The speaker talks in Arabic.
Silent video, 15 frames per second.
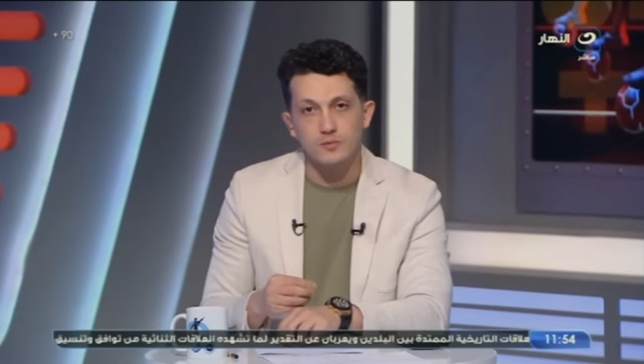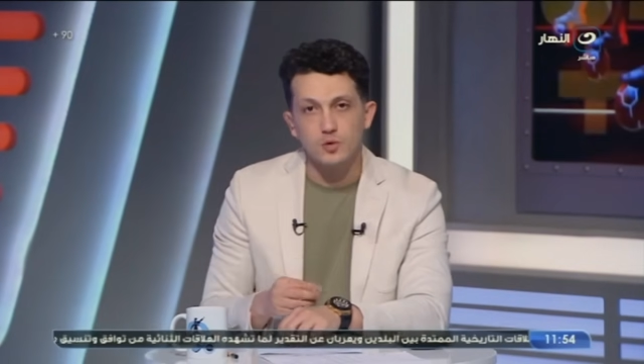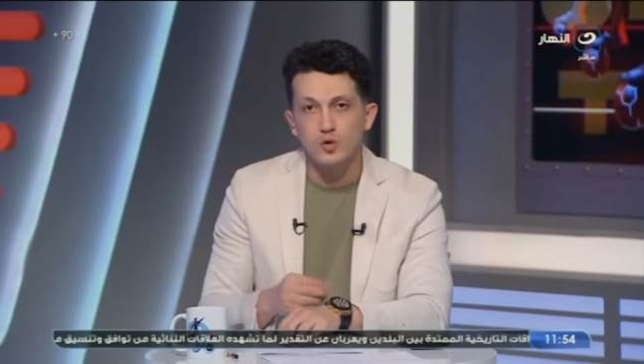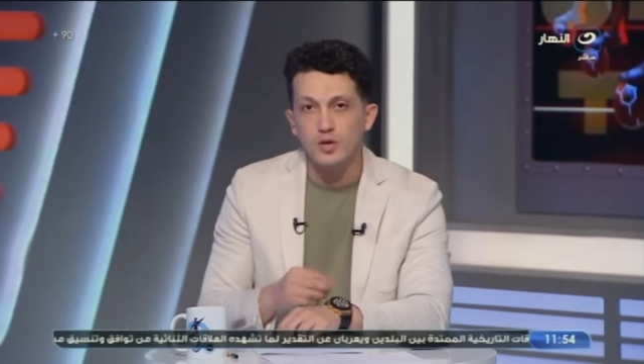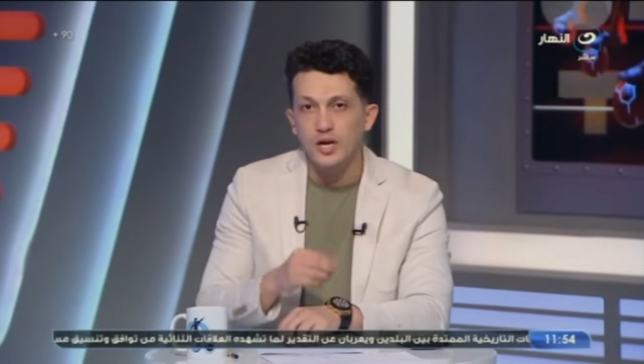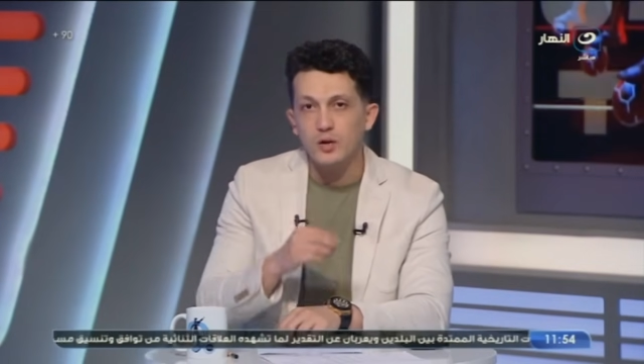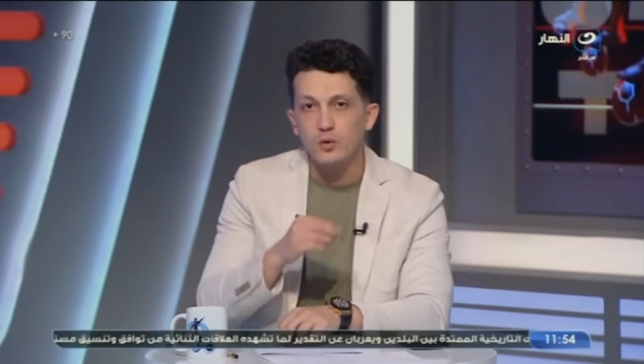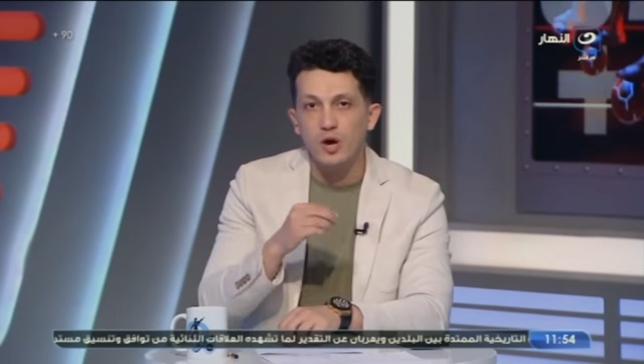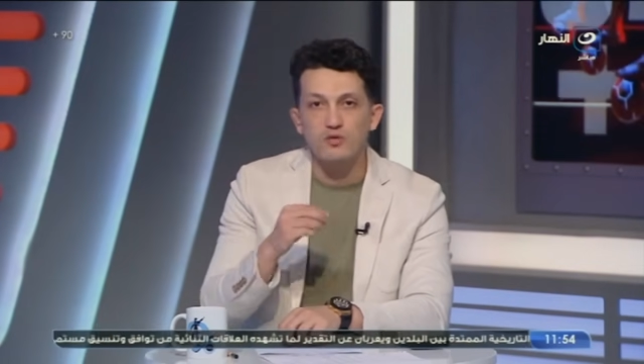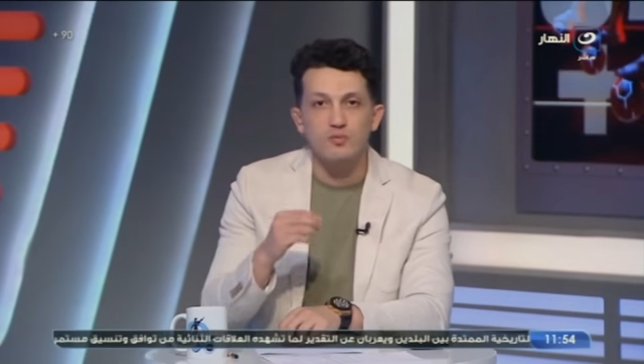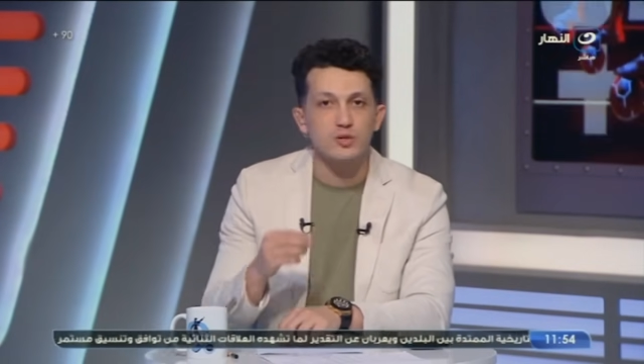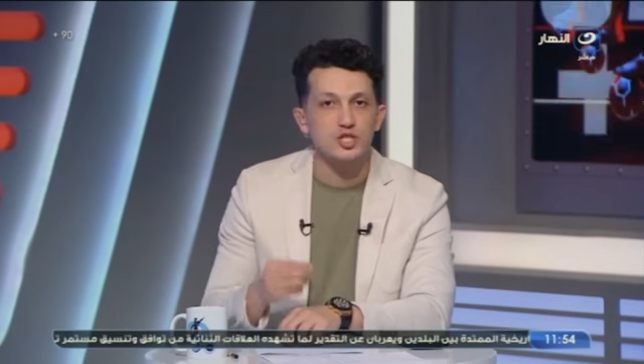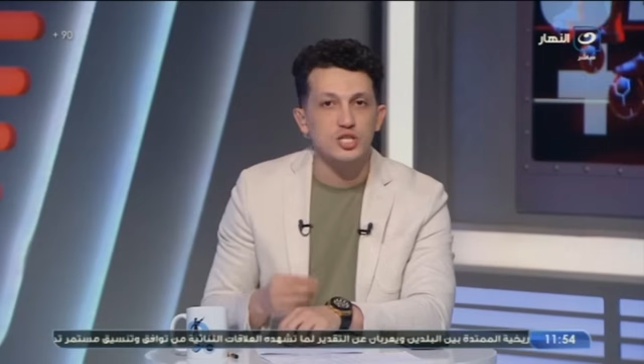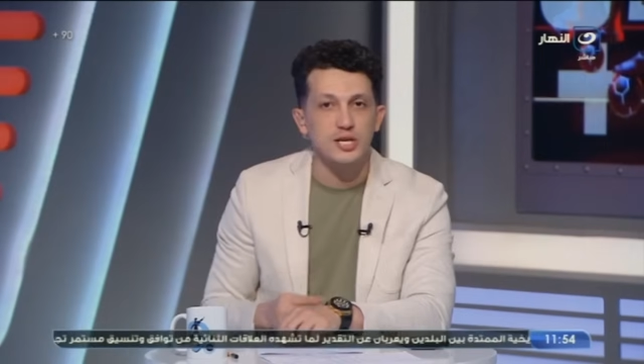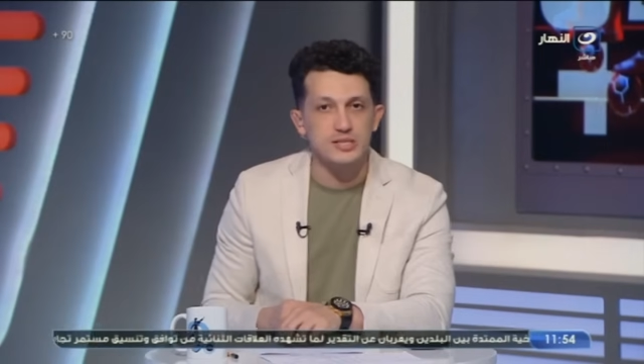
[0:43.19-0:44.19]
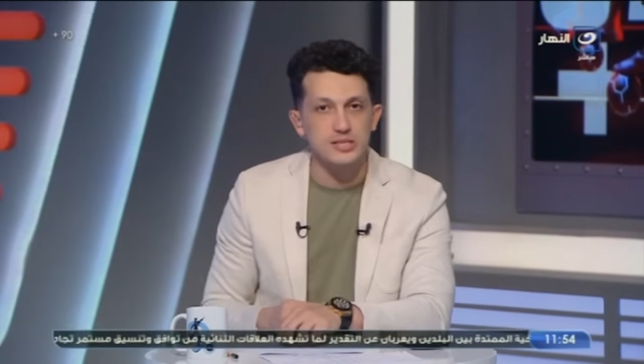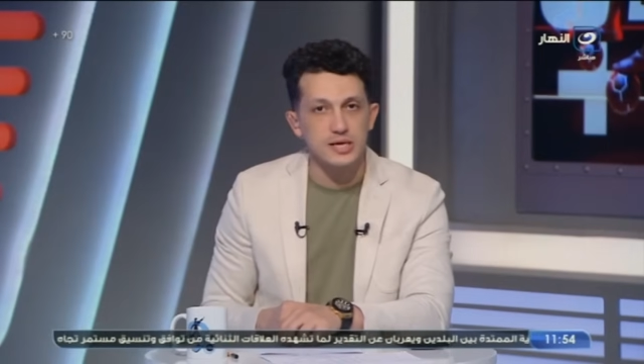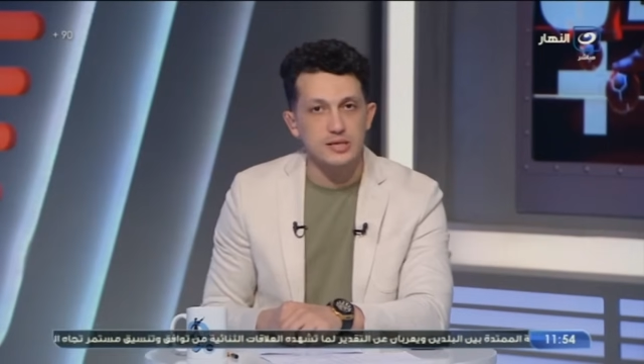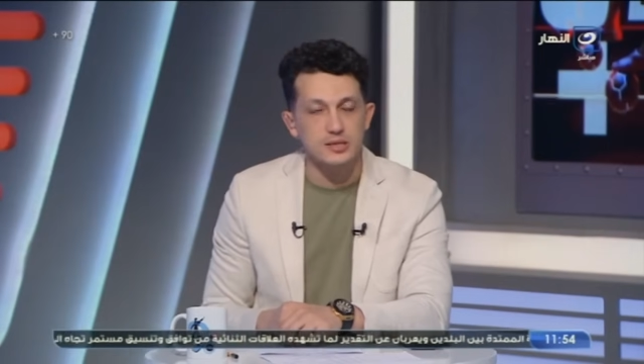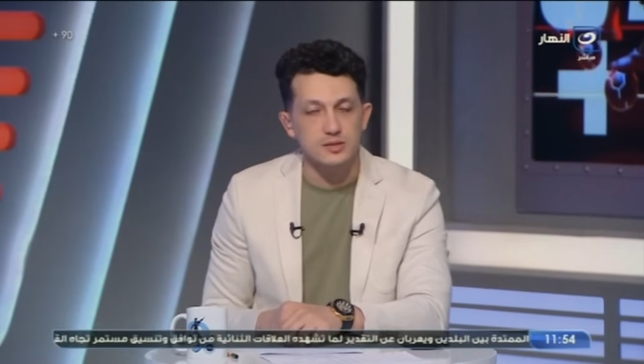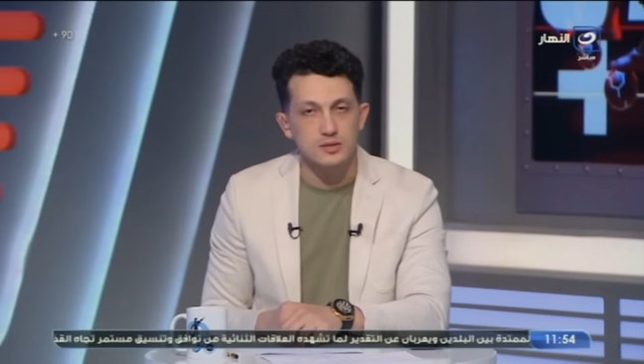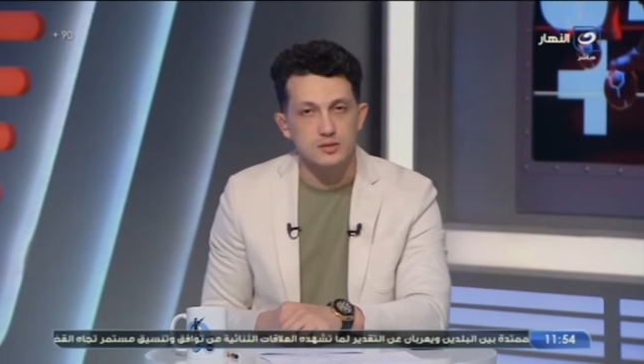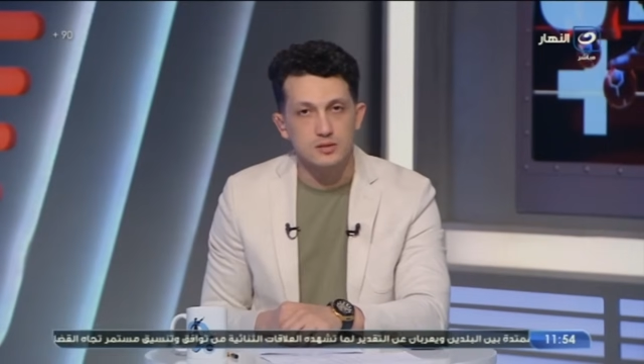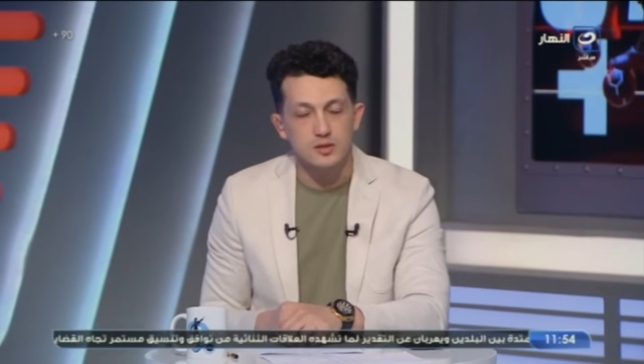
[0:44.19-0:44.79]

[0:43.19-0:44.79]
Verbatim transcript: جون حلو قوي في ماتش الجزائر